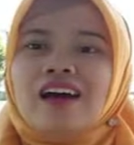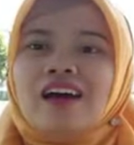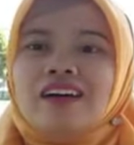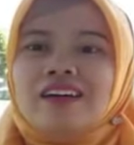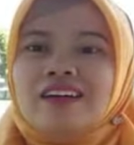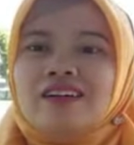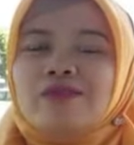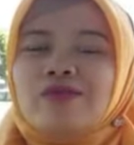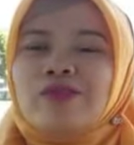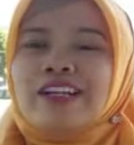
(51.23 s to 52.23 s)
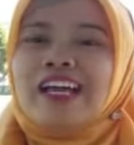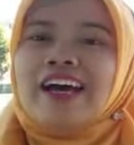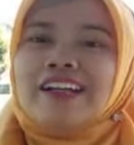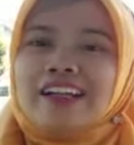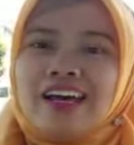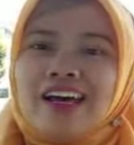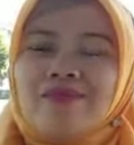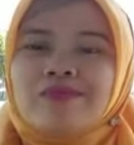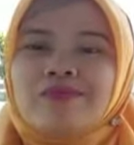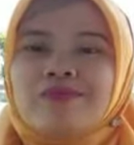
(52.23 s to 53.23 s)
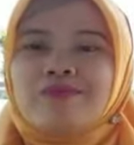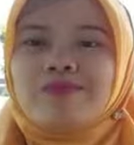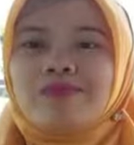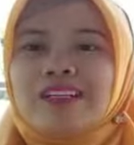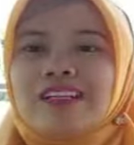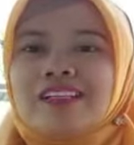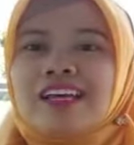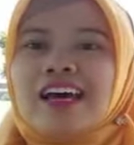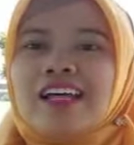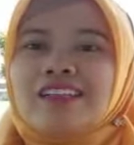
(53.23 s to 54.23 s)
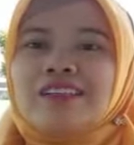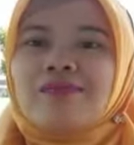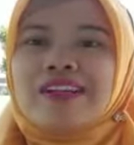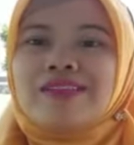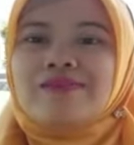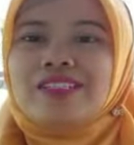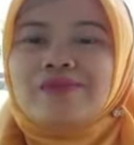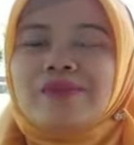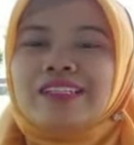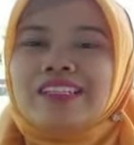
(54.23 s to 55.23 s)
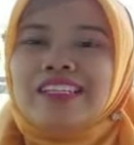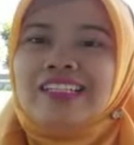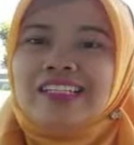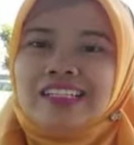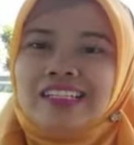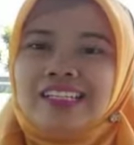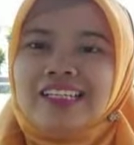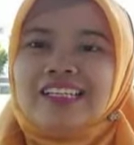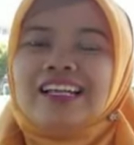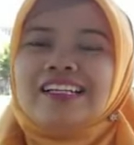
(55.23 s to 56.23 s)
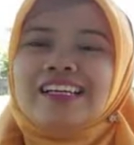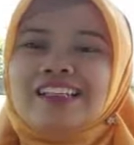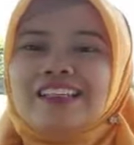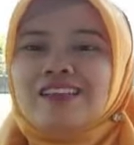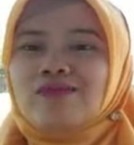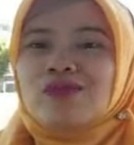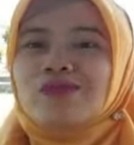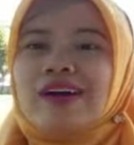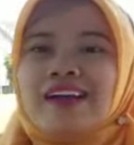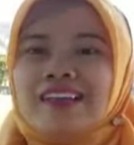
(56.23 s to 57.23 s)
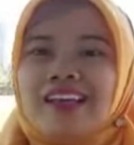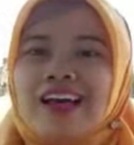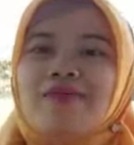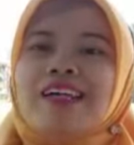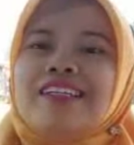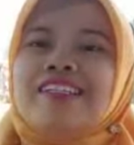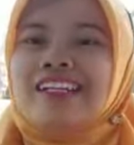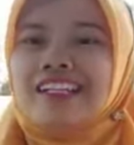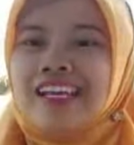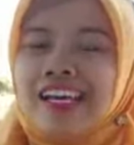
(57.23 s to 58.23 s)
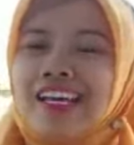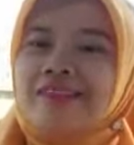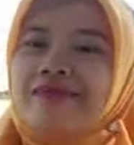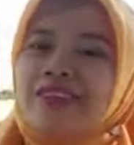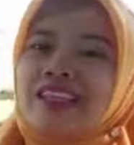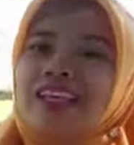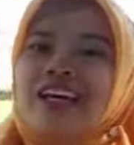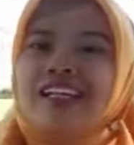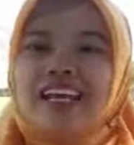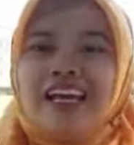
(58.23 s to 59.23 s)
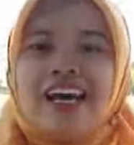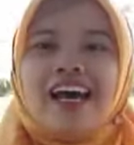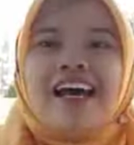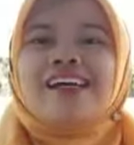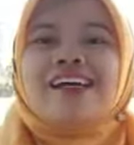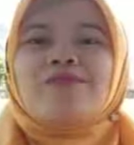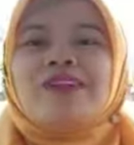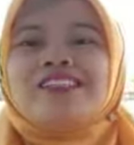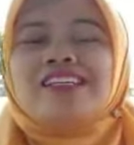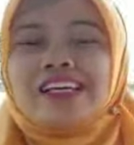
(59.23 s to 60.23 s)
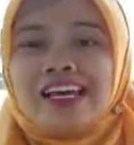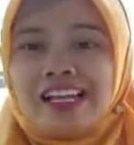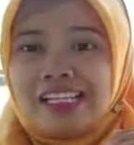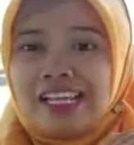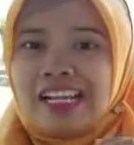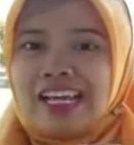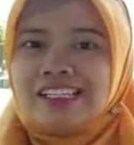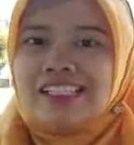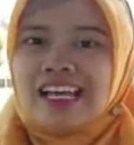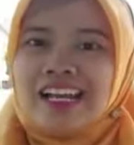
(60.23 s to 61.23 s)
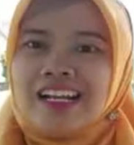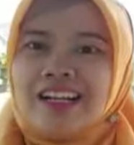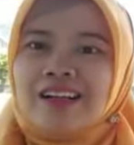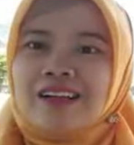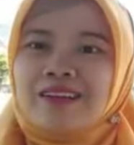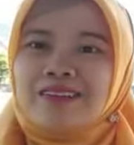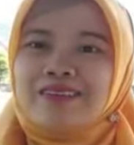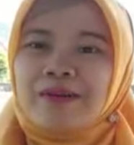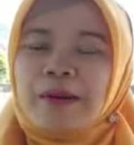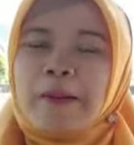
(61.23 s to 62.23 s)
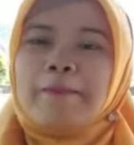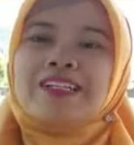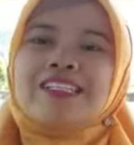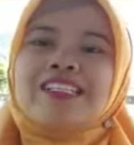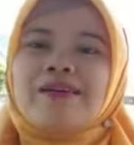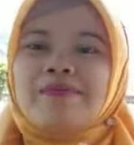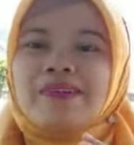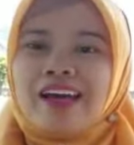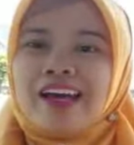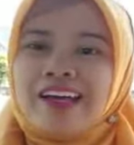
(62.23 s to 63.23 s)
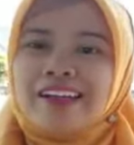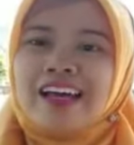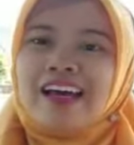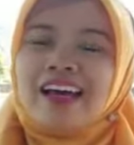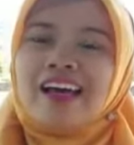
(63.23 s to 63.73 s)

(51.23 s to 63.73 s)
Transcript: uh, Bu Eni harap pada saat pandemi seperti ini kalian tetap semangat ya belajarnya nah agar belajar kalian lancar persiapkan